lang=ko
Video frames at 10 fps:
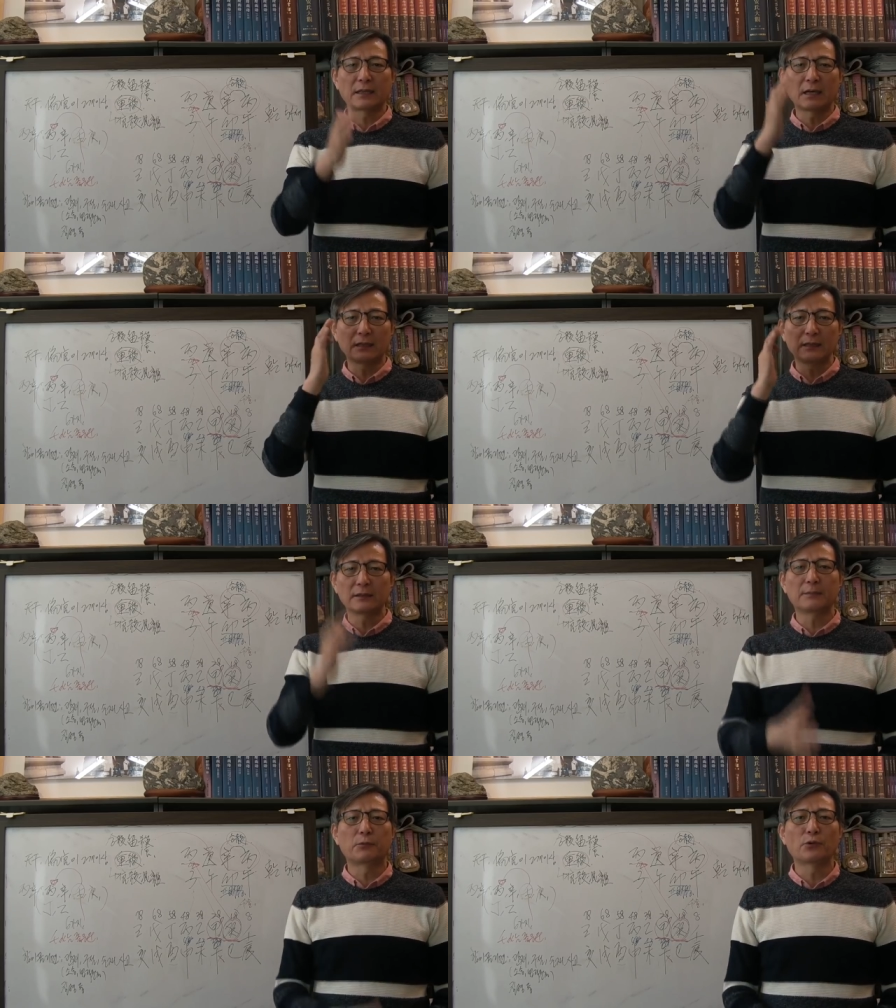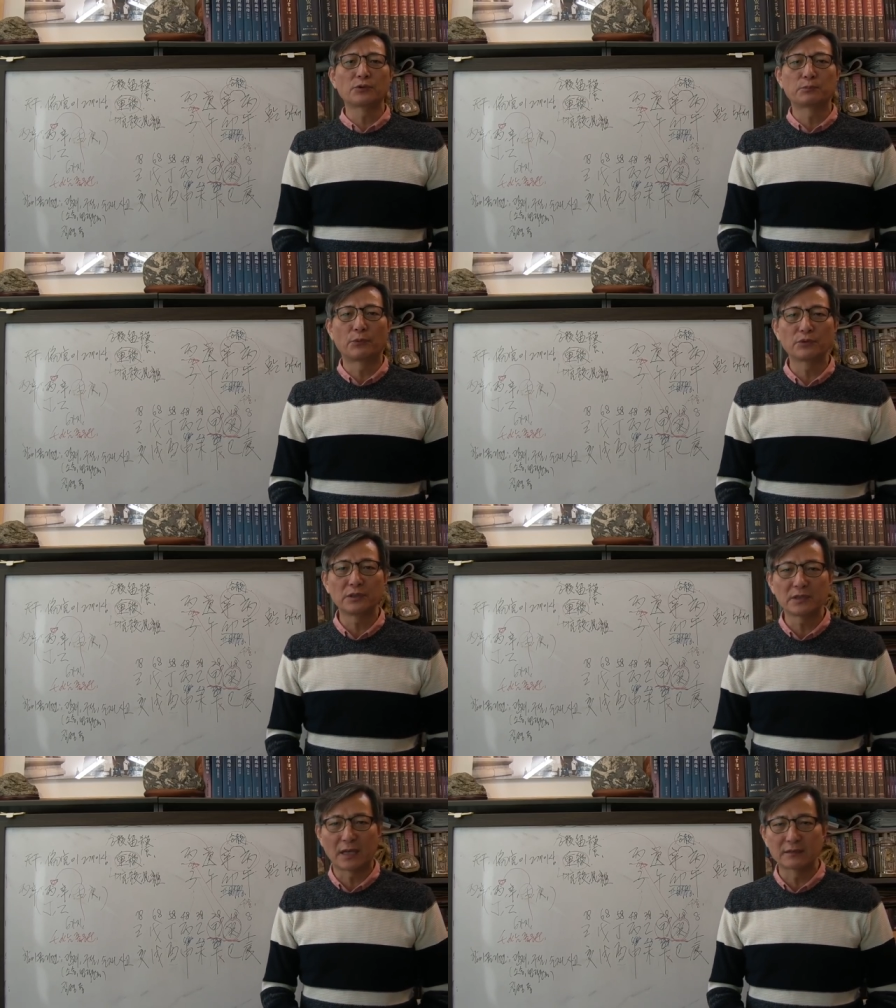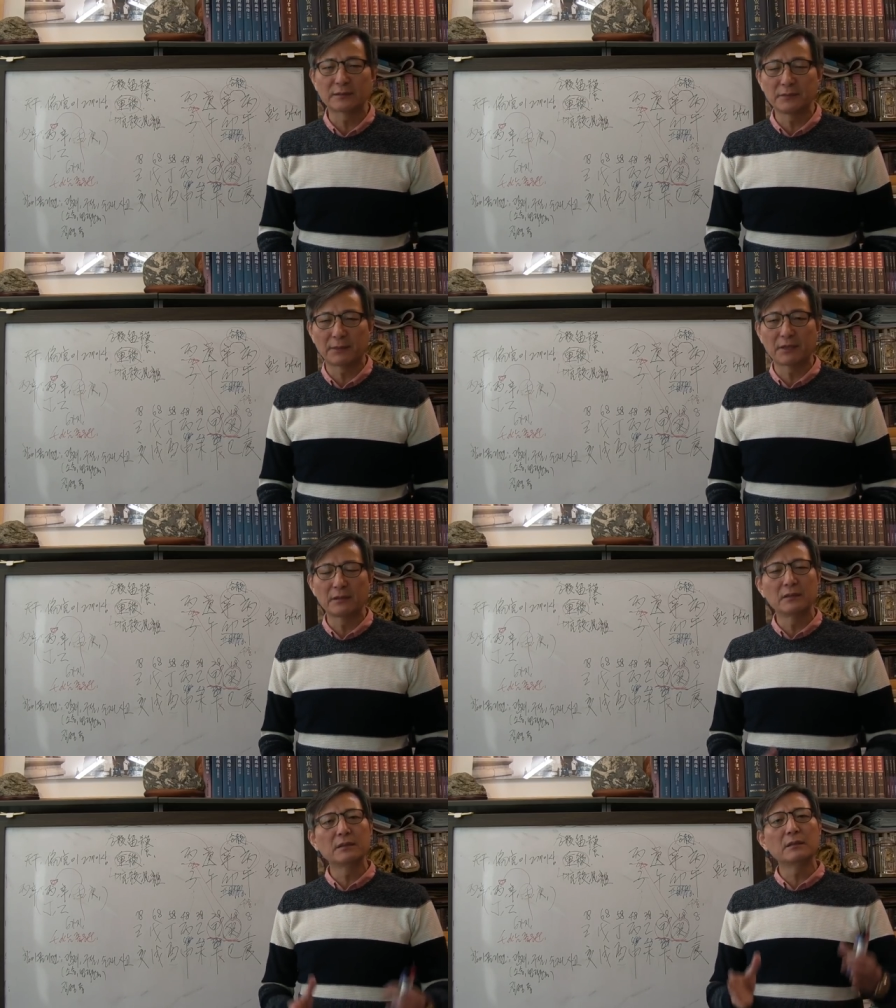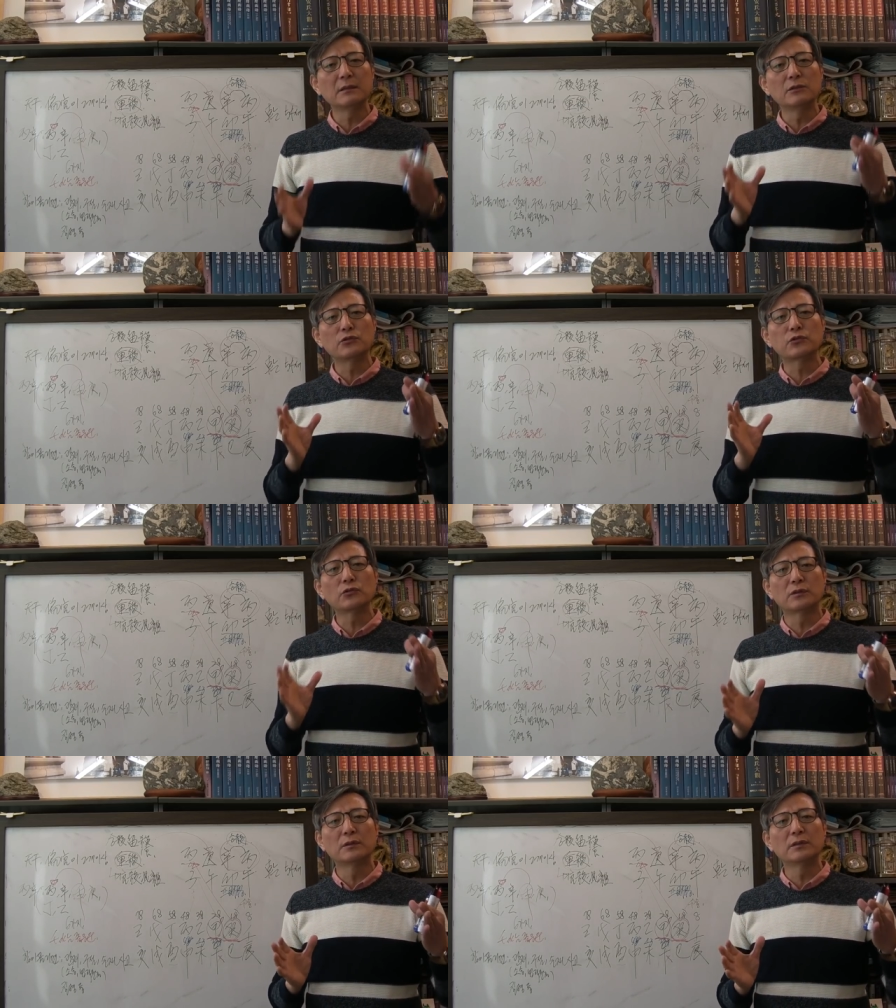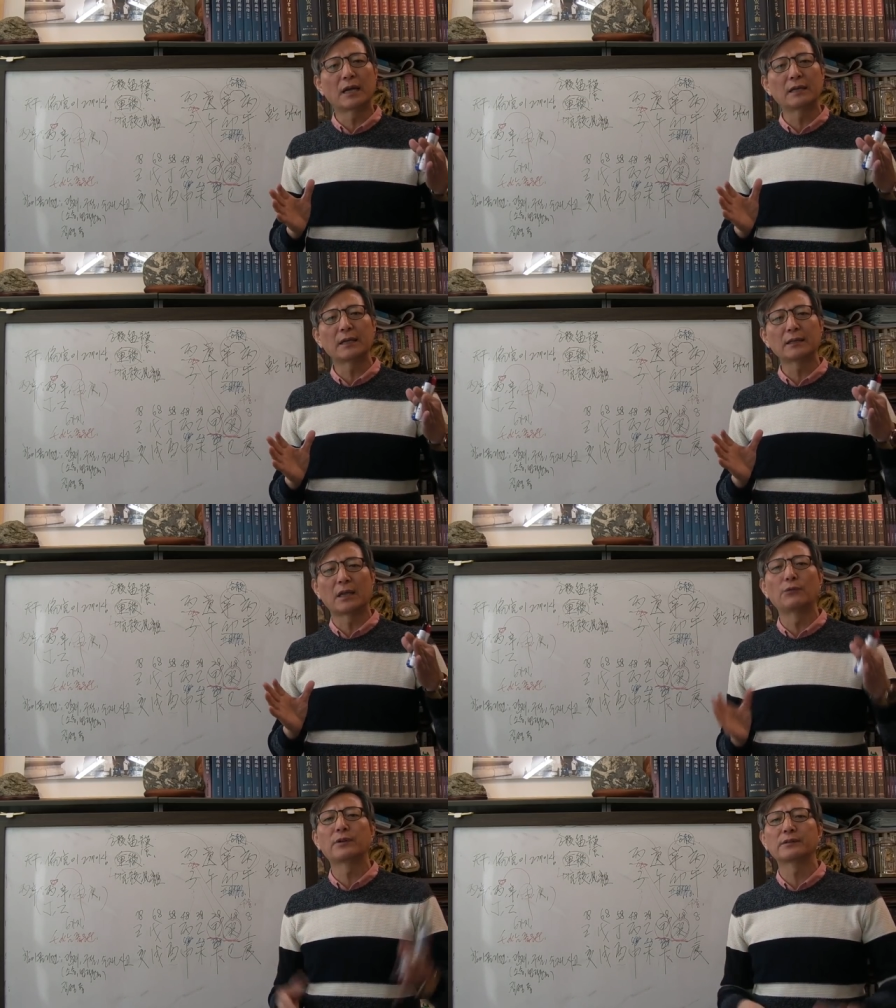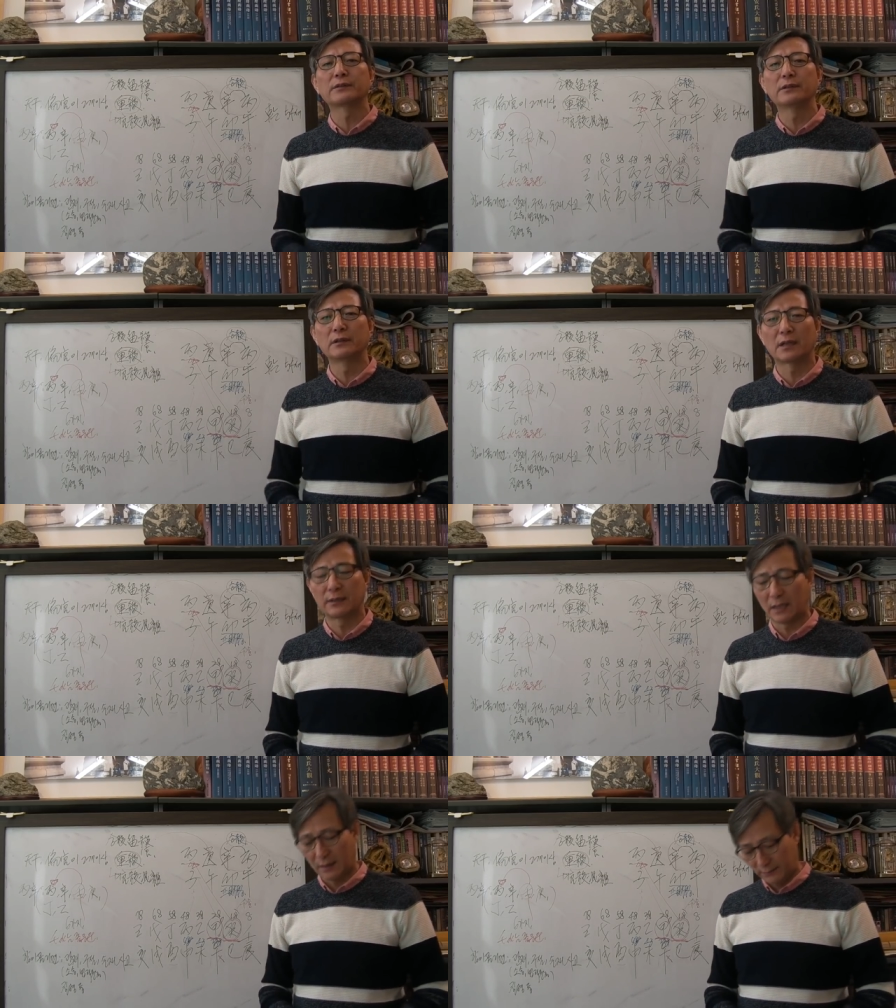딱 이렇게 보, 보지는 않습니다만 어느 얼추 그 나이에 대운에서는 흘러간다.